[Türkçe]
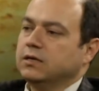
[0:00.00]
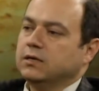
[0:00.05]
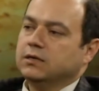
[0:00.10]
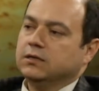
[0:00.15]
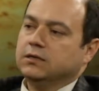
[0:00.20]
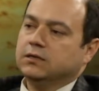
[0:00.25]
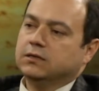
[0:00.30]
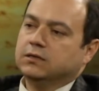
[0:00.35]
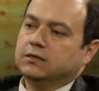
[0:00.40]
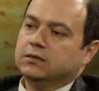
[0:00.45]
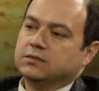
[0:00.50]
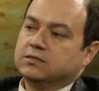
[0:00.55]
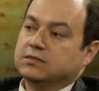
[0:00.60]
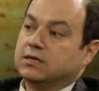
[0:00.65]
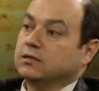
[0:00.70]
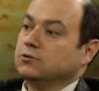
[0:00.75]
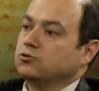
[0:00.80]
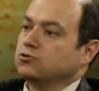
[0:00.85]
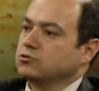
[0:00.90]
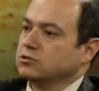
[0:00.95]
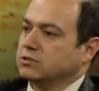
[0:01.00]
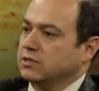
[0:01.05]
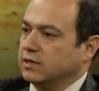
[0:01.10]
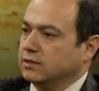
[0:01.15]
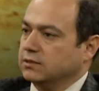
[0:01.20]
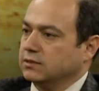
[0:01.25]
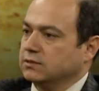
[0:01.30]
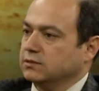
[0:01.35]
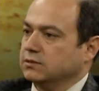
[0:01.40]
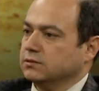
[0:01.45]
e, Zagros
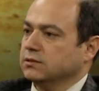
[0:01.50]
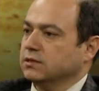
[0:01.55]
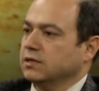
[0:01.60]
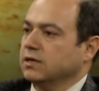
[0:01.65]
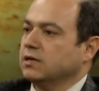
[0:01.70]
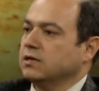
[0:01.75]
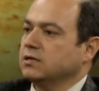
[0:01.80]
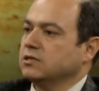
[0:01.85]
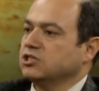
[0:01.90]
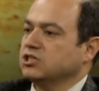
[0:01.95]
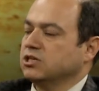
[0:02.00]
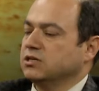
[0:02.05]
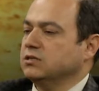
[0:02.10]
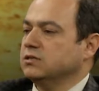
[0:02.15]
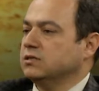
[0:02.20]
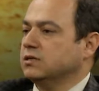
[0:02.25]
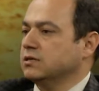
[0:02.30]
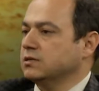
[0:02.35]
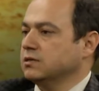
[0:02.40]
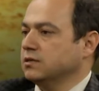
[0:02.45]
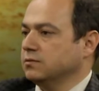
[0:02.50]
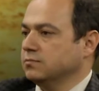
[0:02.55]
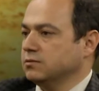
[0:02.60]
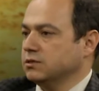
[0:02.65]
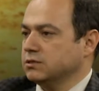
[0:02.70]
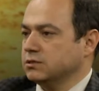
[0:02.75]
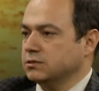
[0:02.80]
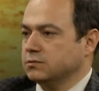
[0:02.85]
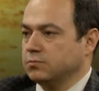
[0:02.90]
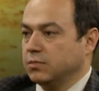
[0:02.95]
dağlarında Şanidar diye
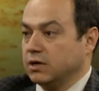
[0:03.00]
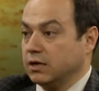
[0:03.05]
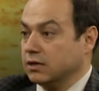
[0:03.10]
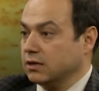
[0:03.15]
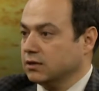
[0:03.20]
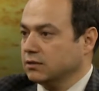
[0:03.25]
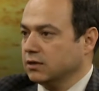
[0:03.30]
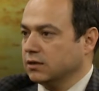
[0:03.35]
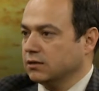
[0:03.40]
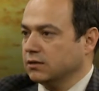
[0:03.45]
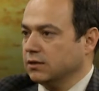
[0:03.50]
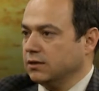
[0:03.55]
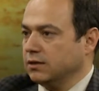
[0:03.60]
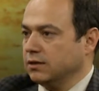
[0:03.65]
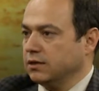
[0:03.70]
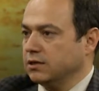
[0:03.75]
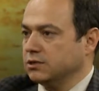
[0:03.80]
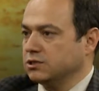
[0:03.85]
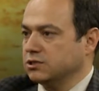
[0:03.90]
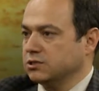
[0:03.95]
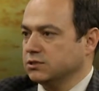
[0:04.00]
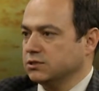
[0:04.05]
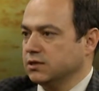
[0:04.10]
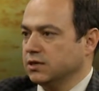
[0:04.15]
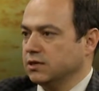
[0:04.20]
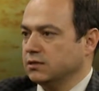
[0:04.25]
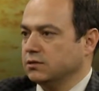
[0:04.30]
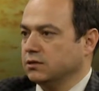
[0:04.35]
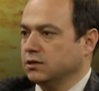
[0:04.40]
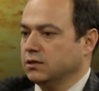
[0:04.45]
bir mağaradan ele
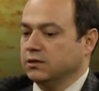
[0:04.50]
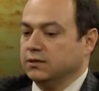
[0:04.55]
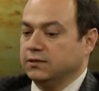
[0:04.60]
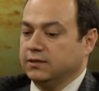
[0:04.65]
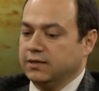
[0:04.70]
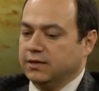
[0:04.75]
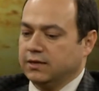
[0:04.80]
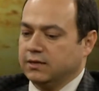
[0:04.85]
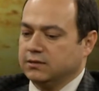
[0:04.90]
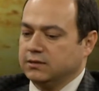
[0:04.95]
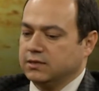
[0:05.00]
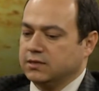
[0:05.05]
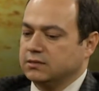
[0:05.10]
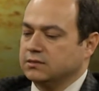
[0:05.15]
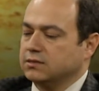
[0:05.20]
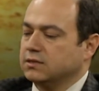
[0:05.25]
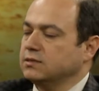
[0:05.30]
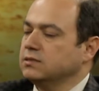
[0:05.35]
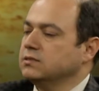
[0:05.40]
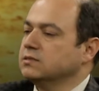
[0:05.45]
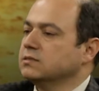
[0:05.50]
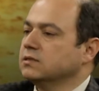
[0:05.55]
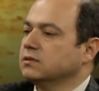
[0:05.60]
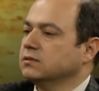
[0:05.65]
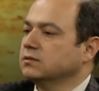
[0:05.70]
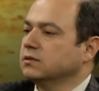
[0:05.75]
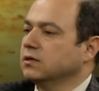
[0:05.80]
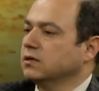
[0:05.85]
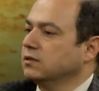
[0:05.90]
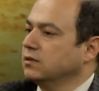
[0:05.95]
geçirilen Neandertal
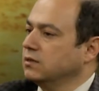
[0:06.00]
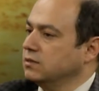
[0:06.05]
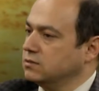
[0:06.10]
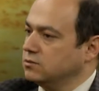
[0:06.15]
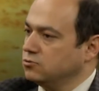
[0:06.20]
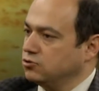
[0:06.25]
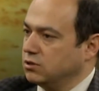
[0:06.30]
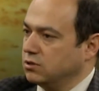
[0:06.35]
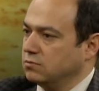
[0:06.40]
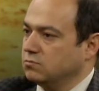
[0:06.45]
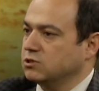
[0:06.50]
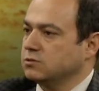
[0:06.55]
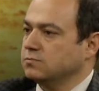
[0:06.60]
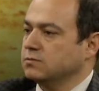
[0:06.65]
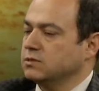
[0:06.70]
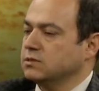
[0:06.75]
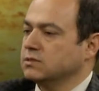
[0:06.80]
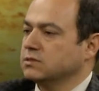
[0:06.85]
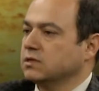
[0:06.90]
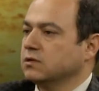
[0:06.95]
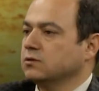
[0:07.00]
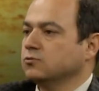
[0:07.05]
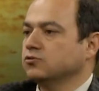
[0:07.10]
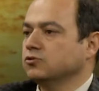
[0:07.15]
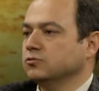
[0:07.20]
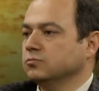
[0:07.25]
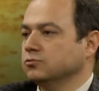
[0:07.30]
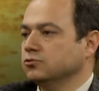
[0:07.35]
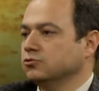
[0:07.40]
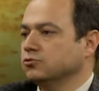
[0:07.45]
insanına nesli tükenmiş bir insan
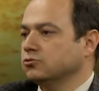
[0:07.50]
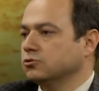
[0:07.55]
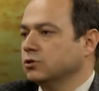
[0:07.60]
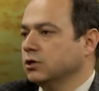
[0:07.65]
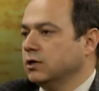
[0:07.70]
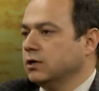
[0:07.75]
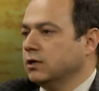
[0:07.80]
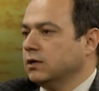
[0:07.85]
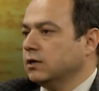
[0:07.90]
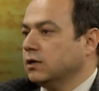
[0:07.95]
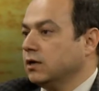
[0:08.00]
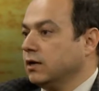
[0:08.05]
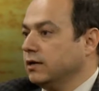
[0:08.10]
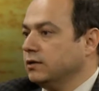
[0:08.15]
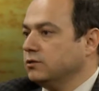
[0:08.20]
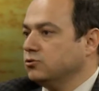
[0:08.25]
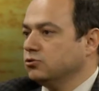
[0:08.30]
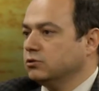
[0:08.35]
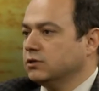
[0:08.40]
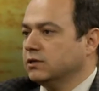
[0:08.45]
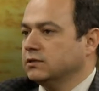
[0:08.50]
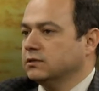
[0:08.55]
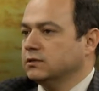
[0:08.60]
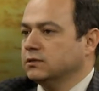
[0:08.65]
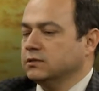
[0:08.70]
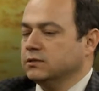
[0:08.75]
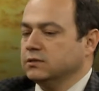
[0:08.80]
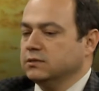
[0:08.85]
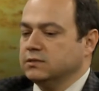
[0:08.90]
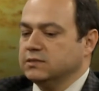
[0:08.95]
grubudur. Ait olan
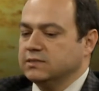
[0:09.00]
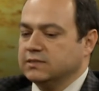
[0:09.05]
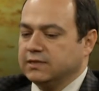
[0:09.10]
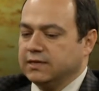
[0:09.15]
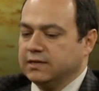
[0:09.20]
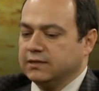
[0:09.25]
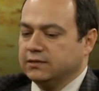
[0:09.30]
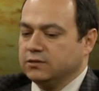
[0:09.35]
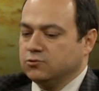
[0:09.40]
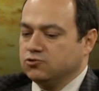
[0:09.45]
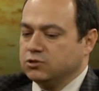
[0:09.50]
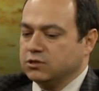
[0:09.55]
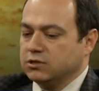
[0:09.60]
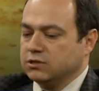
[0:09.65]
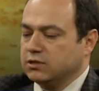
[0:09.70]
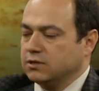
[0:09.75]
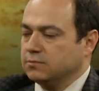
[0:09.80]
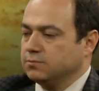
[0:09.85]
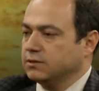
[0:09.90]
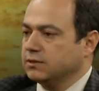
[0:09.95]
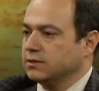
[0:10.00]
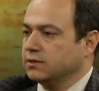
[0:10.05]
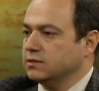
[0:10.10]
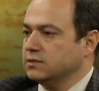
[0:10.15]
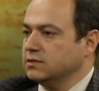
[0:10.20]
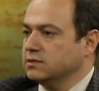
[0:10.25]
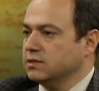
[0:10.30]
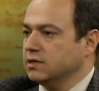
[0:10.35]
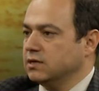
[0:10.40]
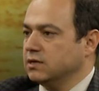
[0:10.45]
e, iskeletler üzerinde yapılan
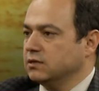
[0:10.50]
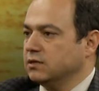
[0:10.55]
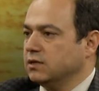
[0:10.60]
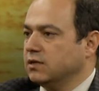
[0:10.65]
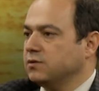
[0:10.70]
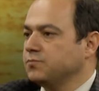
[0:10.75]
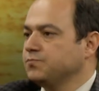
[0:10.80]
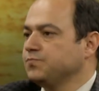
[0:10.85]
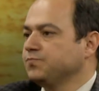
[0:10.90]
analizlerde